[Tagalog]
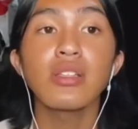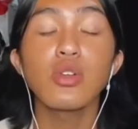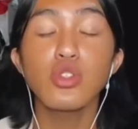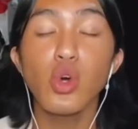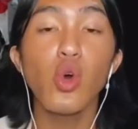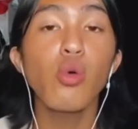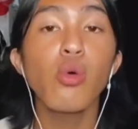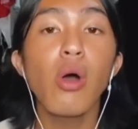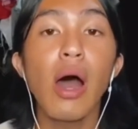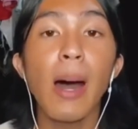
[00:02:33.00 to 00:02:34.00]
gusto
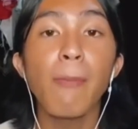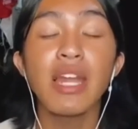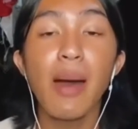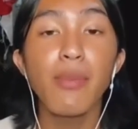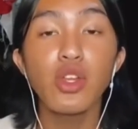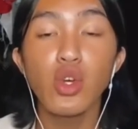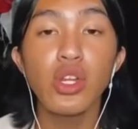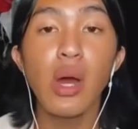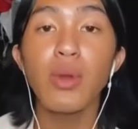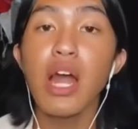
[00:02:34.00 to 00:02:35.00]
kong uh, malaman nyo
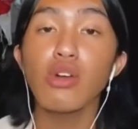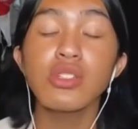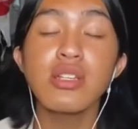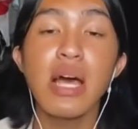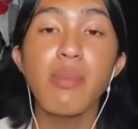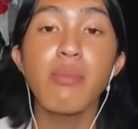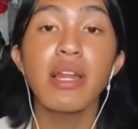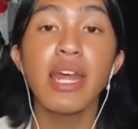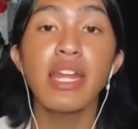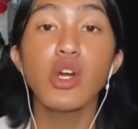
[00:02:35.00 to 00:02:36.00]
na wala akong sinasabing
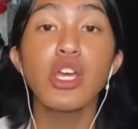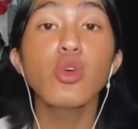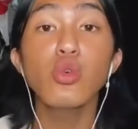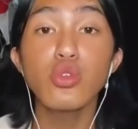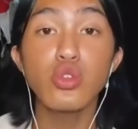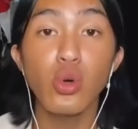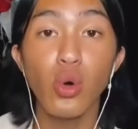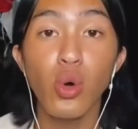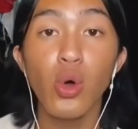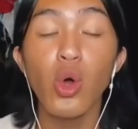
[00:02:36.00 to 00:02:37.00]
mali na ginugusto ko.